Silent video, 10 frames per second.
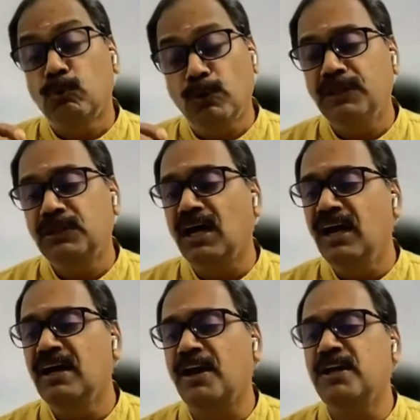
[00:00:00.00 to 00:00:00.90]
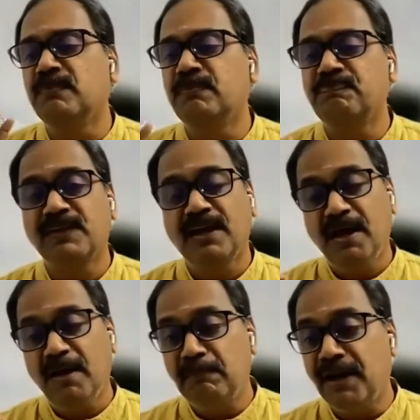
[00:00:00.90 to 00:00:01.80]
உளத்தால் கரையும்
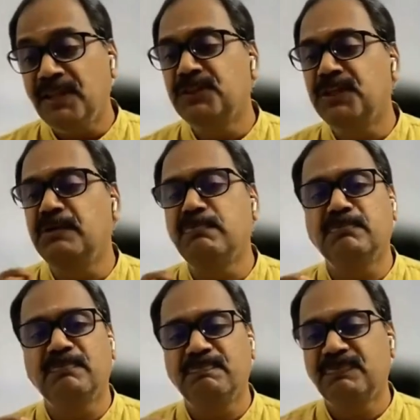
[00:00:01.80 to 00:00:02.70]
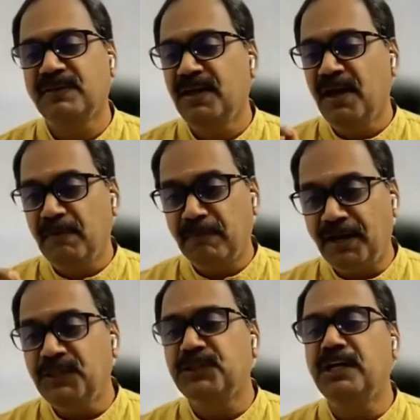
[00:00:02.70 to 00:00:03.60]
மனத்திற்பம்
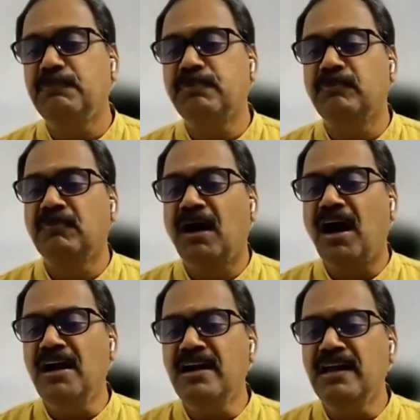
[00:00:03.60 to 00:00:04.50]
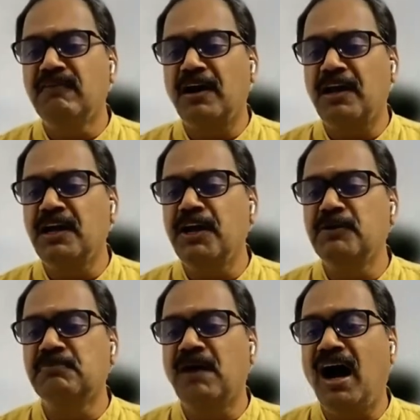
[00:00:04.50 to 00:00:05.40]
மனத்திற்பம் அள்ளி
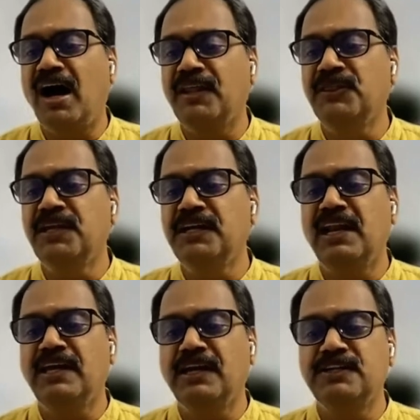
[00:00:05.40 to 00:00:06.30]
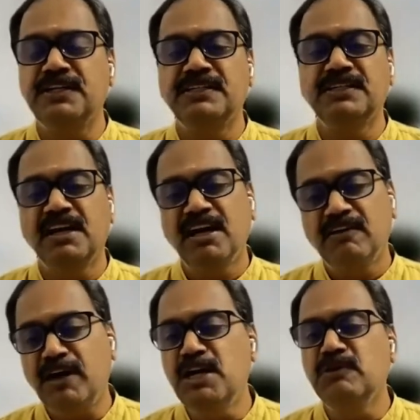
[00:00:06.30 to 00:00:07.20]
வழங்கிடும் ஆனந்த நிலையென்று
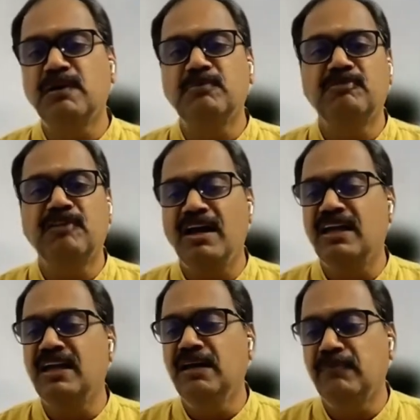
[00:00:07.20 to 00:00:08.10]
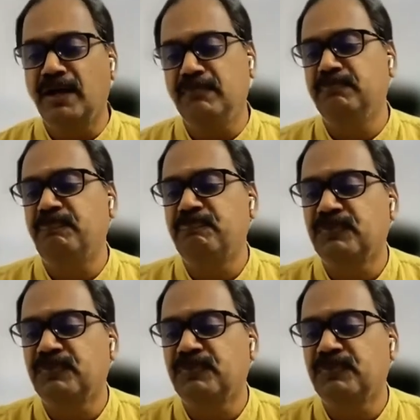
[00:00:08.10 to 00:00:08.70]
வள்ளுவம் வாக்கில் மனம்